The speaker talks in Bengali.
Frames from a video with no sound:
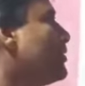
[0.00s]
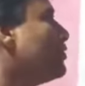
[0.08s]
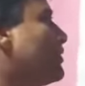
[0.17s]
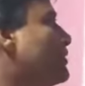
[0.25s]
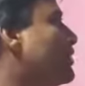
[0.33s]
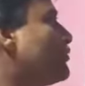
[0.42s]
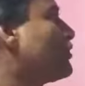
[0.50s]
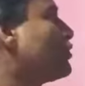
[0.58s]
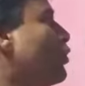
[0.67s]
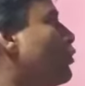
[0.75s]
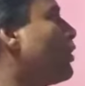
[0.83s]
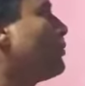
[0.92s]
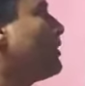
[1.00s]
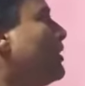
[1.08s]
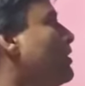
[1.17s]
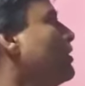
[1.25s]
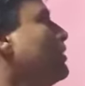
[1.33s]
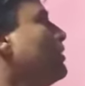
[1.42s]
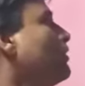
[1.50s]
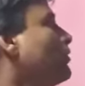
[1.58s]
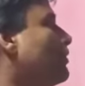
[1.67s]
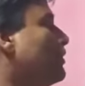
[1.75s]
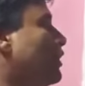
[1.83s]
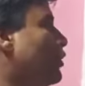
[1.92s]
সিনটেক্সটা তখন হবে
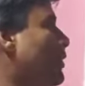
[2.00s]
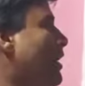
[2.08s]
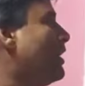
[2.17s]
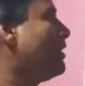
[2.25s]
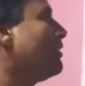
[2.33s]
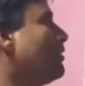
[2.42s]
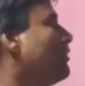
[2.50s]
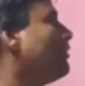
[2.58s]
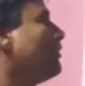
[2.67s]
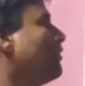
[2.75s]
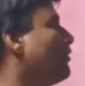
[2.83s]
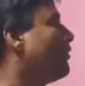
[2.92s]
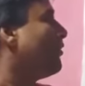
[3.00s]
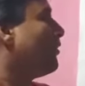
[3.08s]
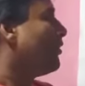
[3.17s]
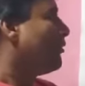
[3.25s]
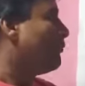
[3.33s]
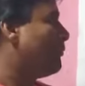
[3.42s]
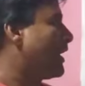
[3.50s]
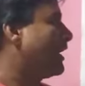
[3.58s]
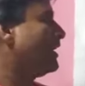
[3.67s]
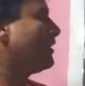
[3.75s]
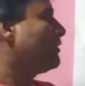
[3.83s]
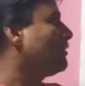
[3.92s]
ইকুয়াল
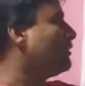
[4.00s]
ব্র্যাকেট